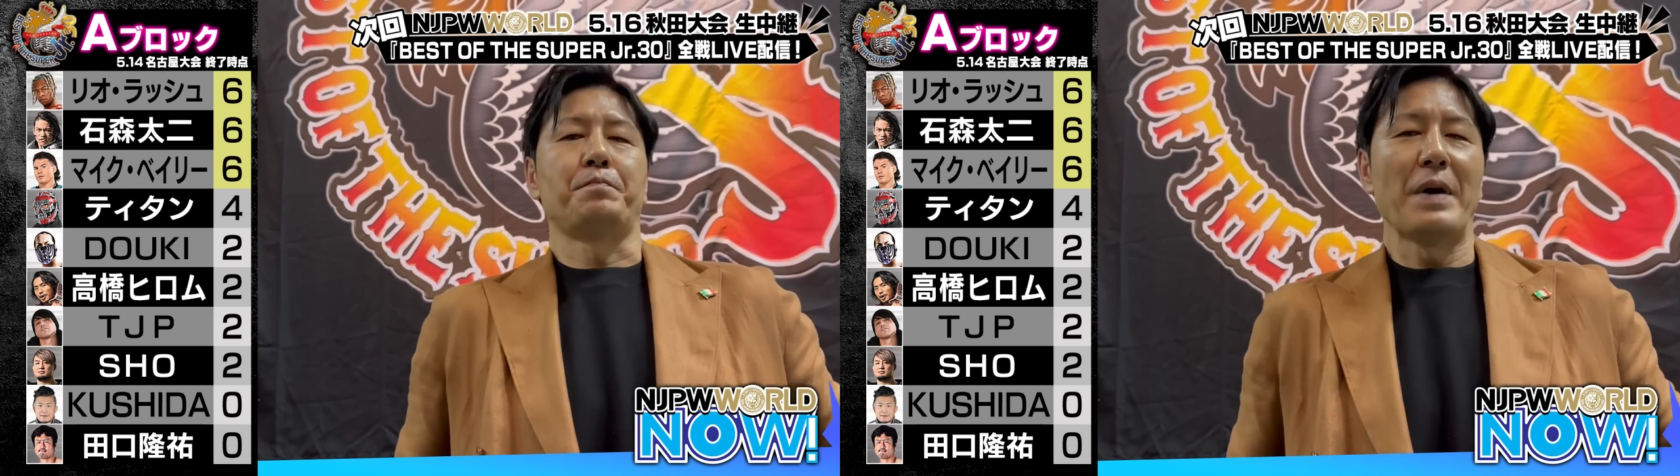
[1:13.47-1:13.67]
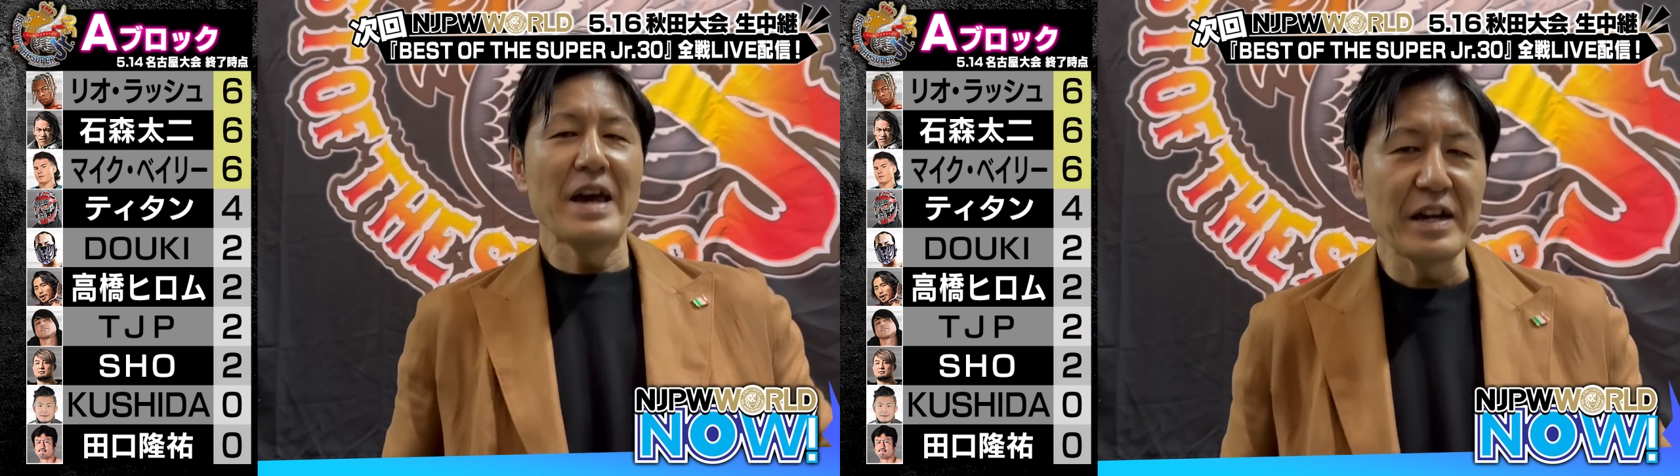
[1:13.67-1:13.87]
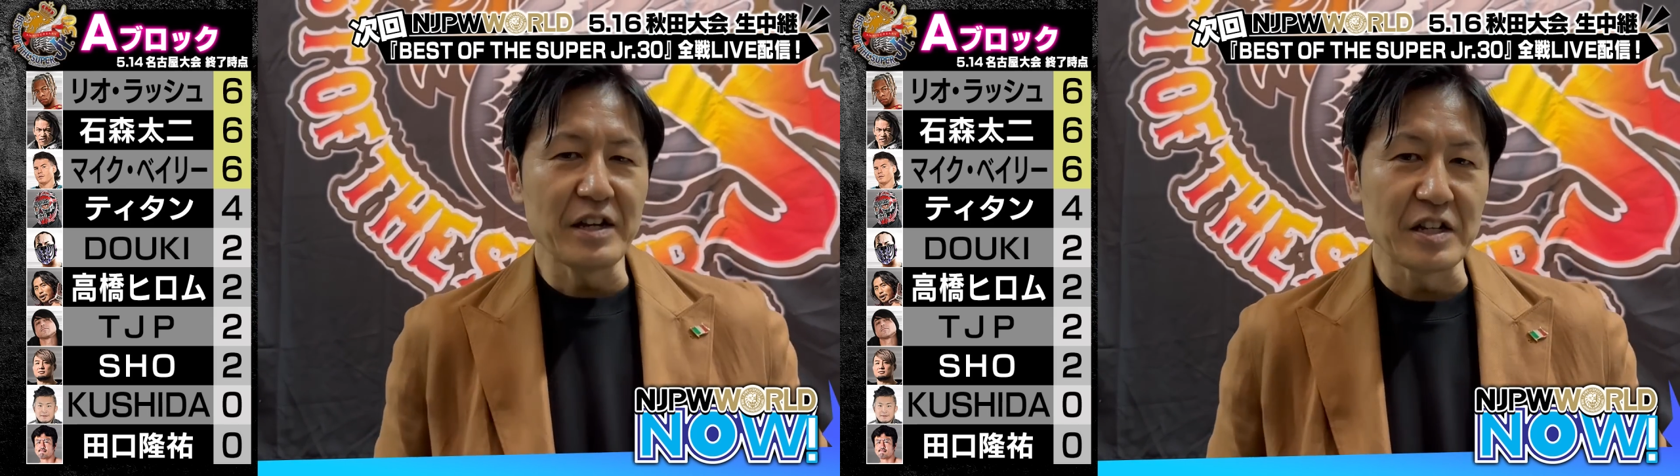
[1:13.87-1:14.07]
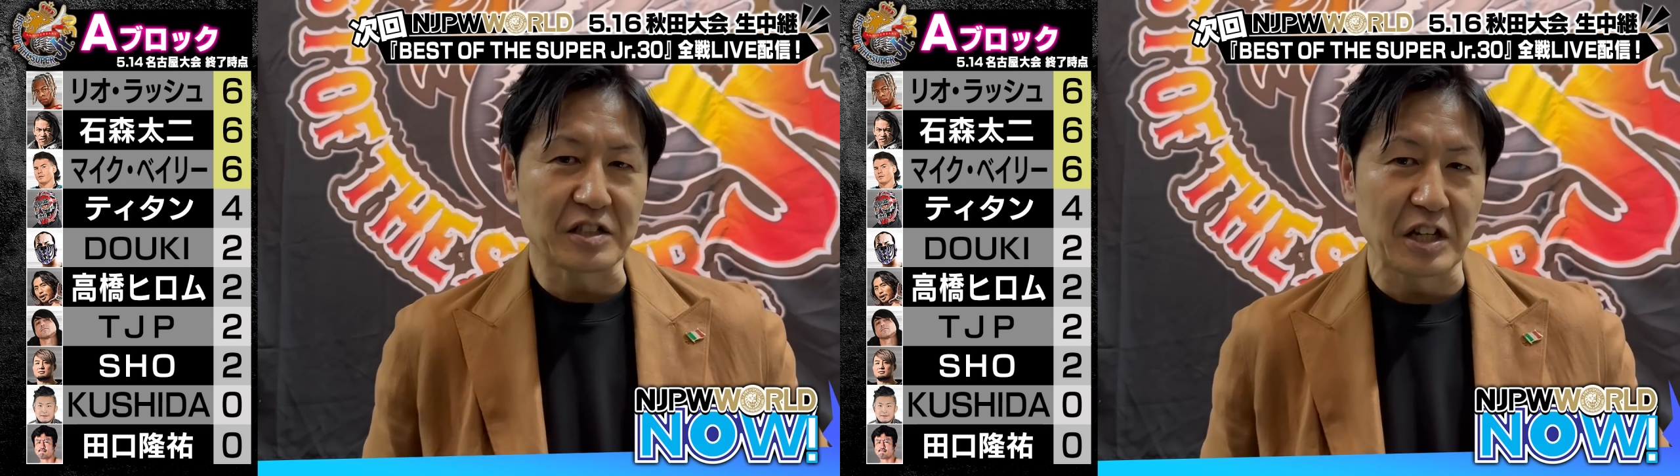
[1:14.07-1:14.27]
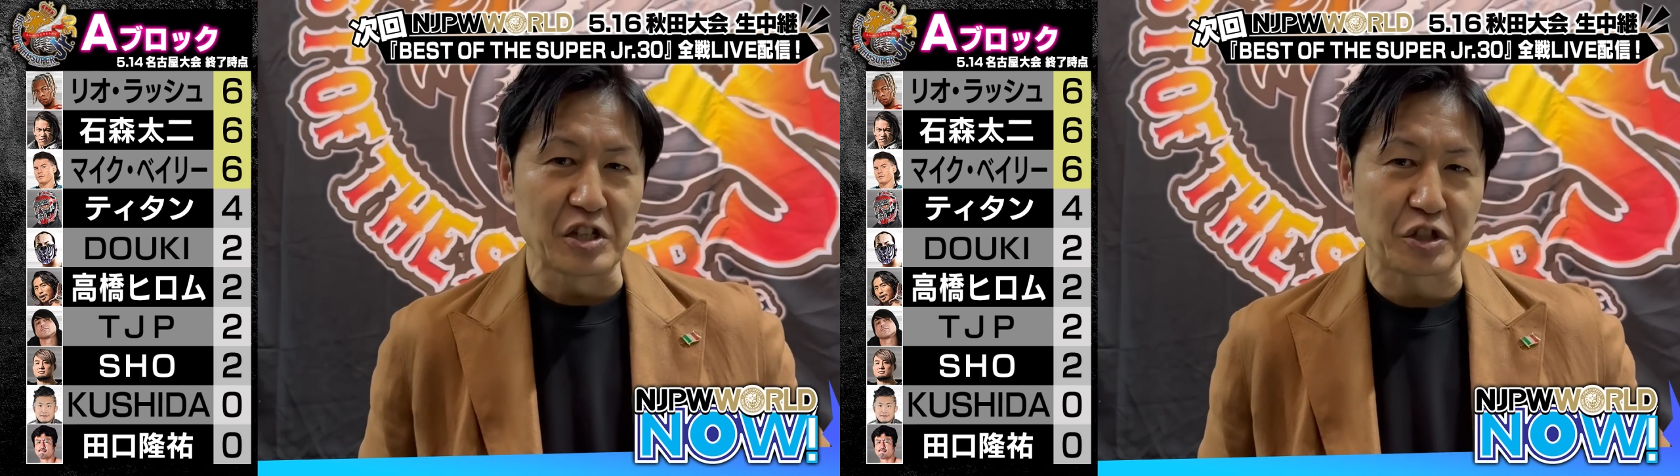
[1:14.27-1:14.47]
ベイリー
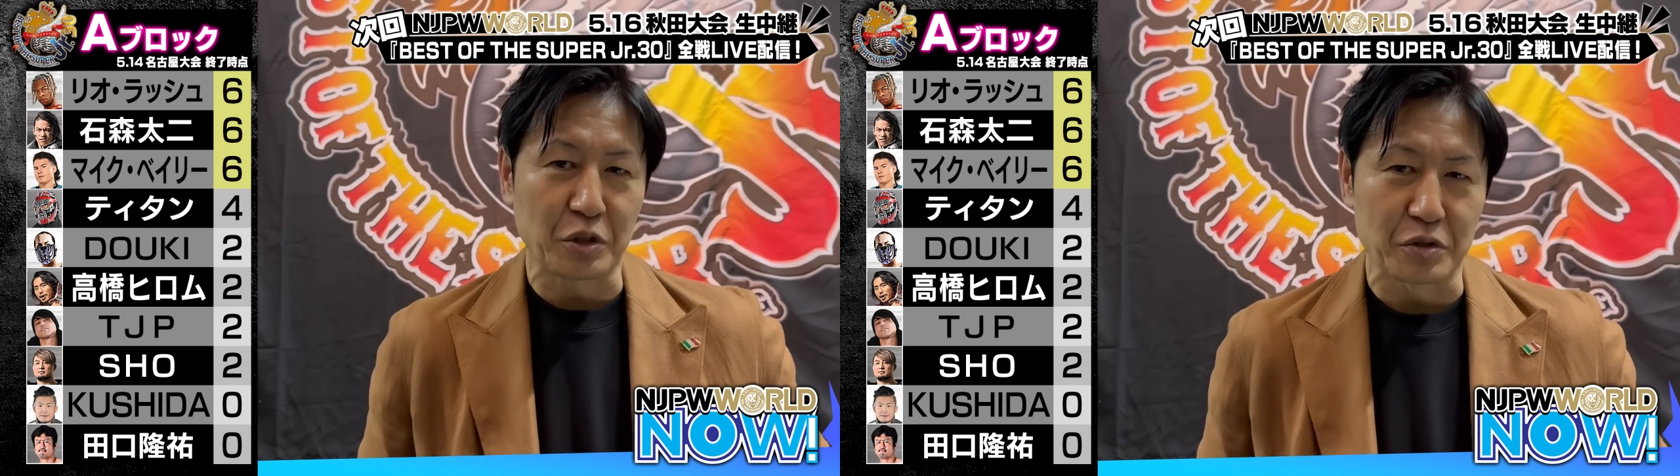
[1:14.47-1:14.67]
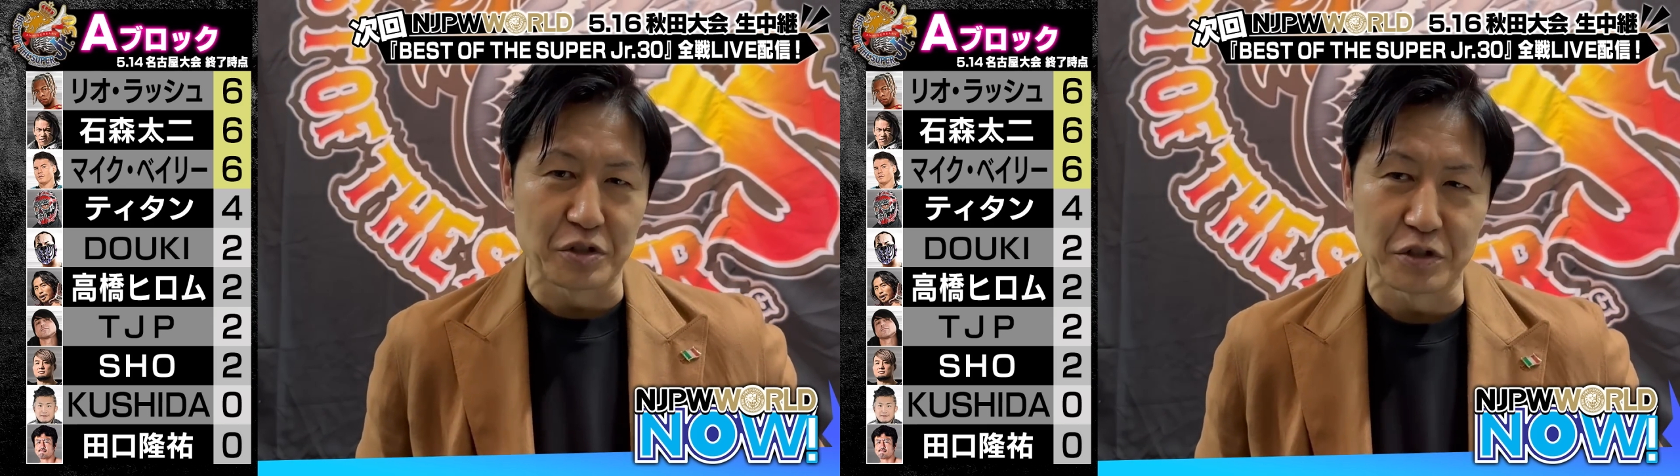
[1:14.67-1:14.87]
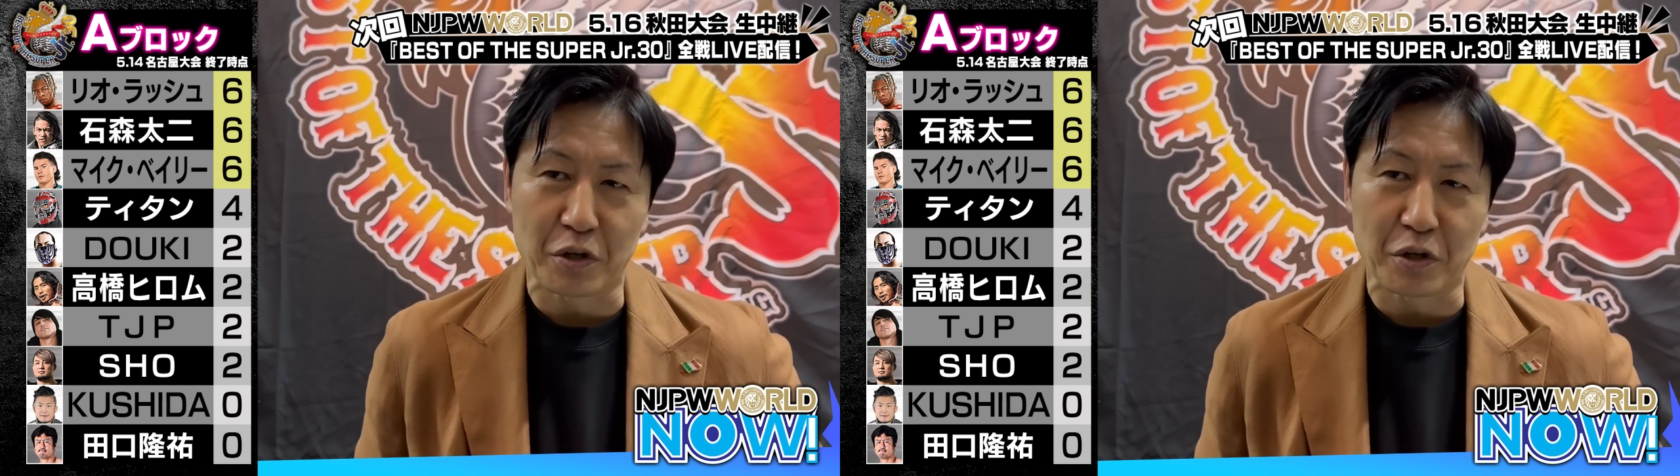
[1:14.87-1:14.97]
選手という